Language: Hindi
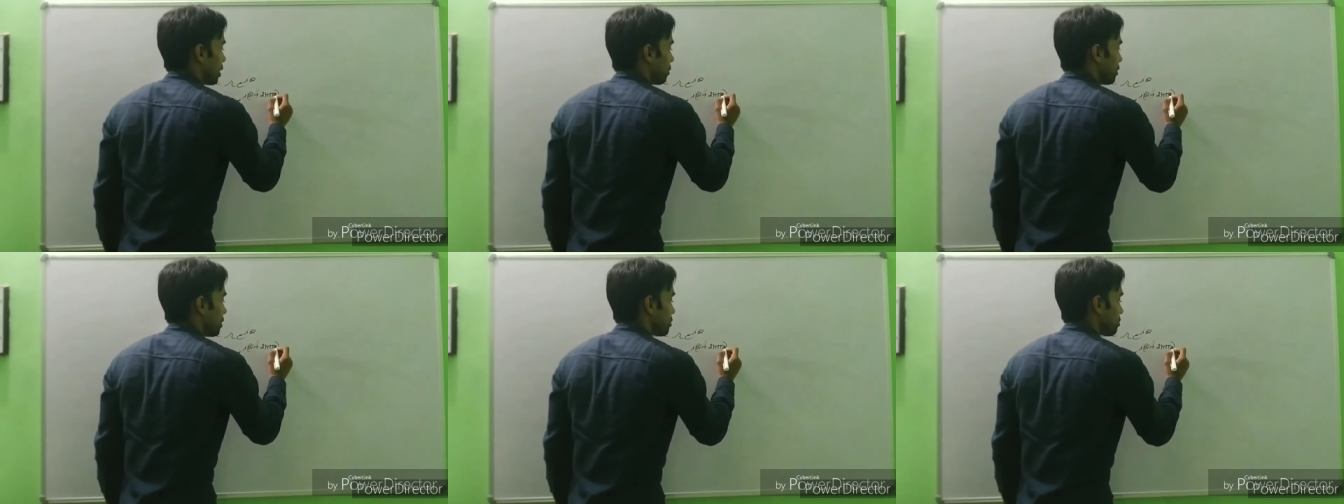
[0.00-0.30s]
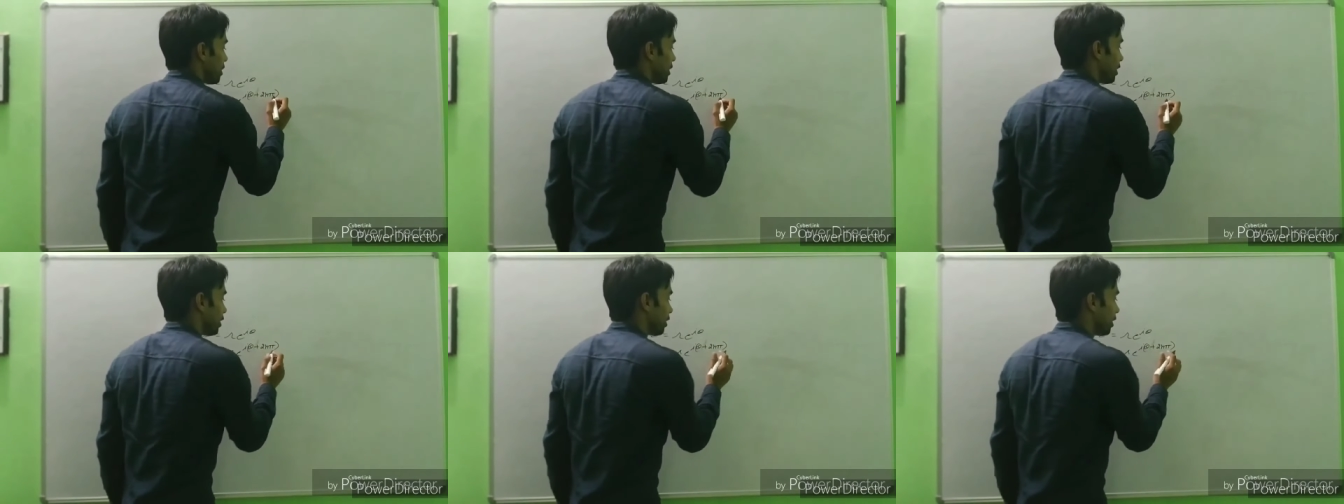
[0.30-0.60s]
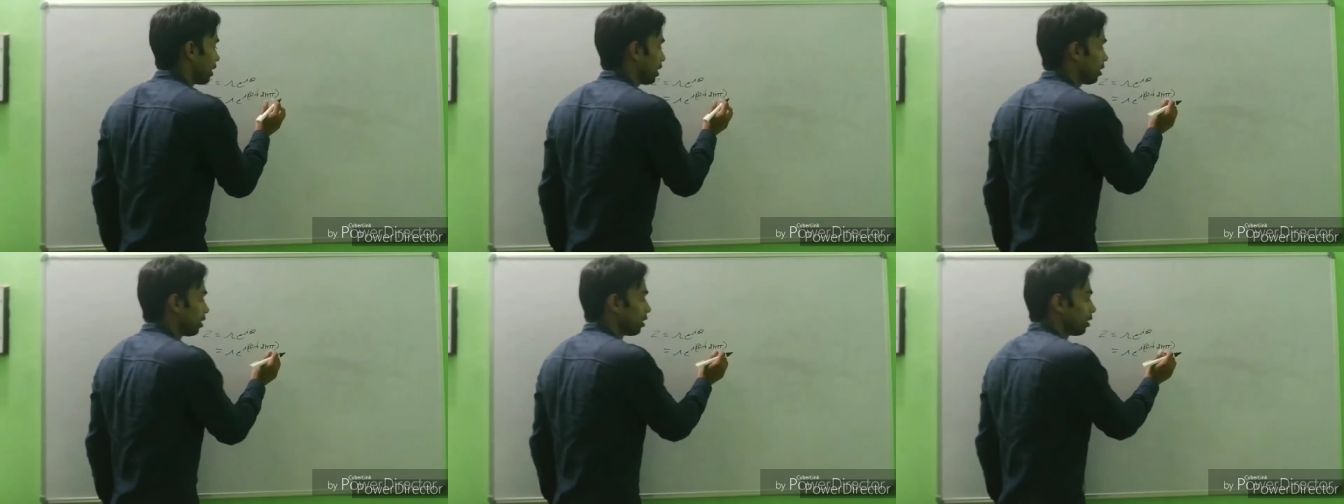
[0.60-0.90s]
एंड इसमें
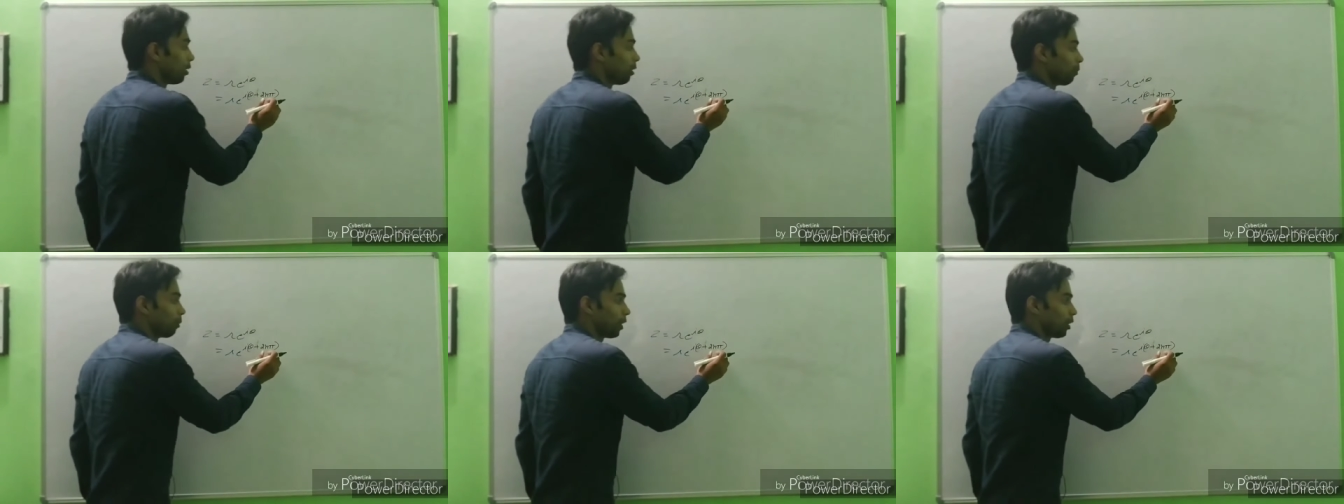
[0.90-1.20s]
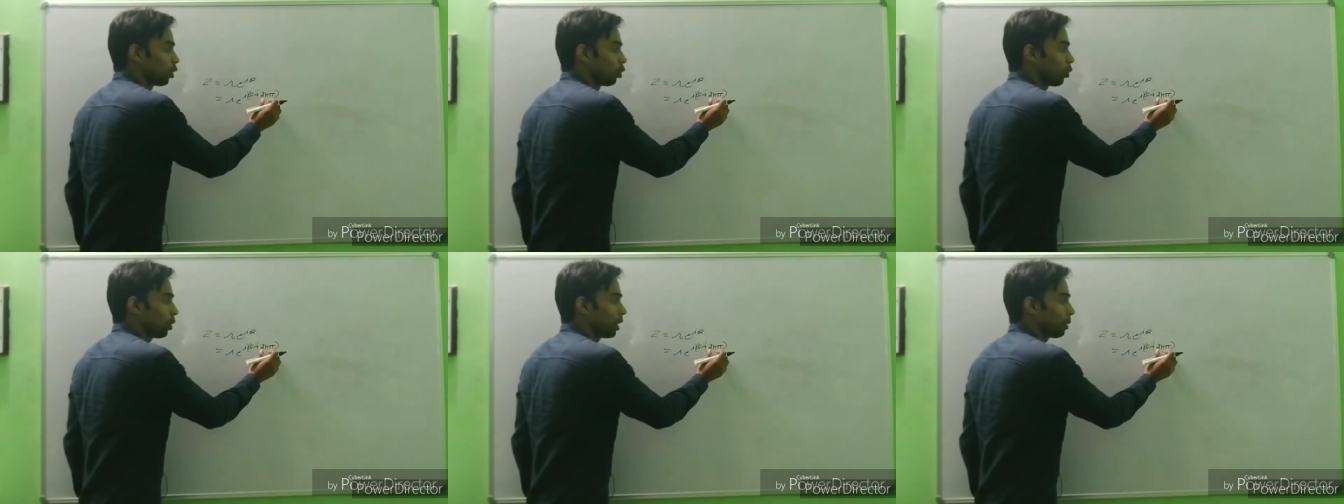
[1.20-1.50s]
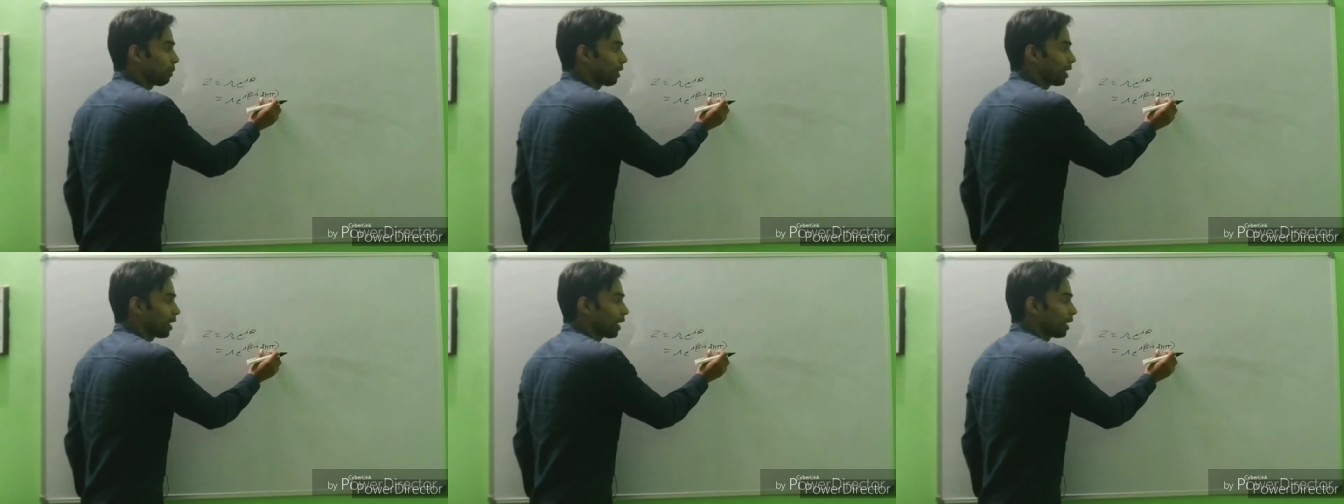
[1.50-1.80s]
फिफ्टा में टू
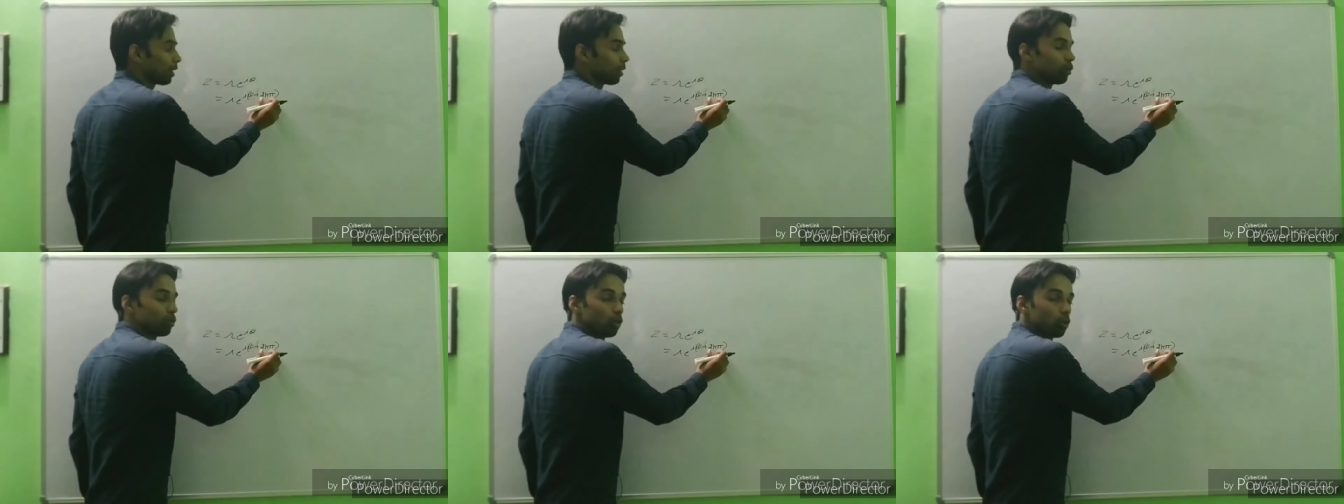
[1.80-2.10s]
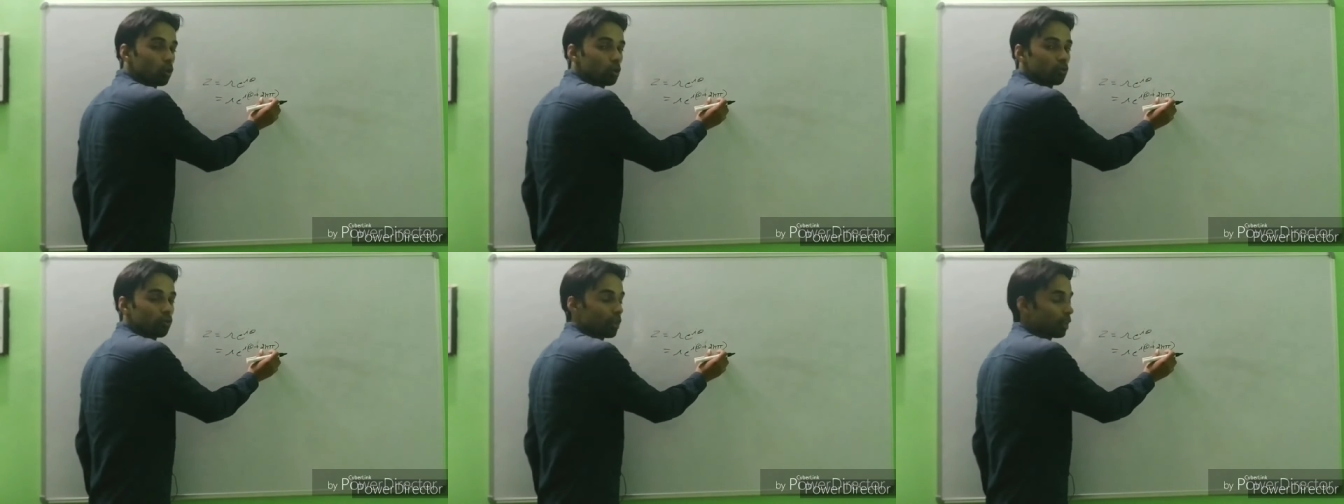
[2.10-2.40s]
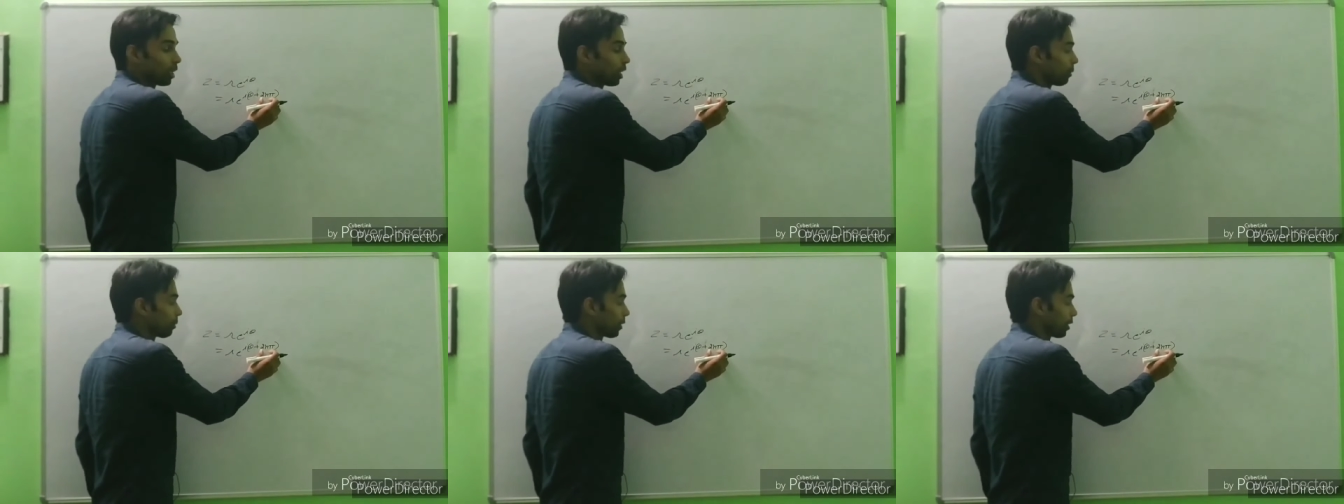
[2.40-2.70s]
एन पाई ऐड करूँ तो कुछ
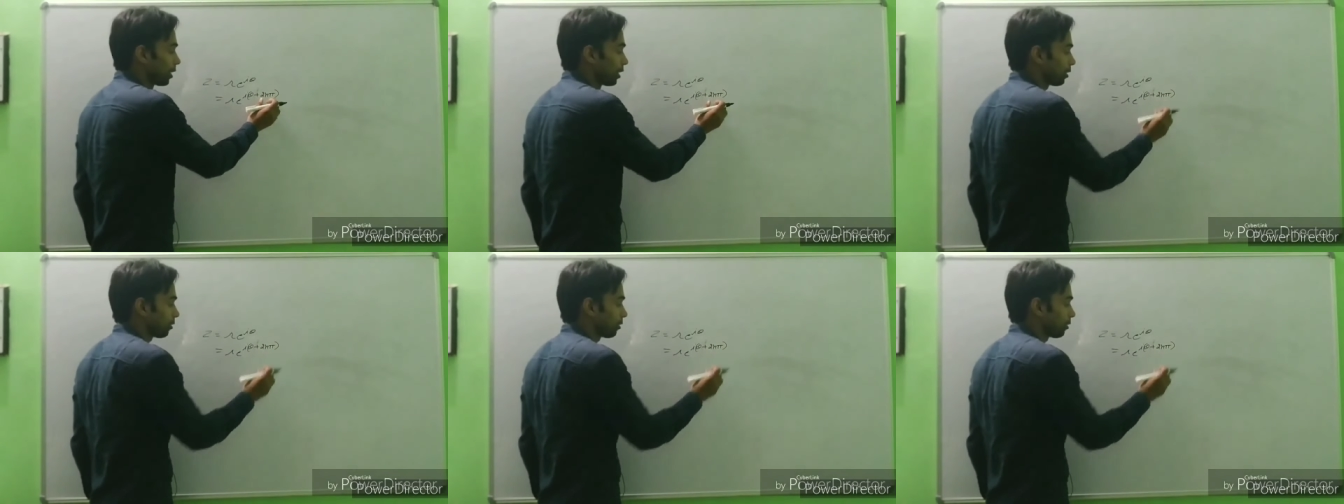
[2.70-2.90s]
फर्क नहीं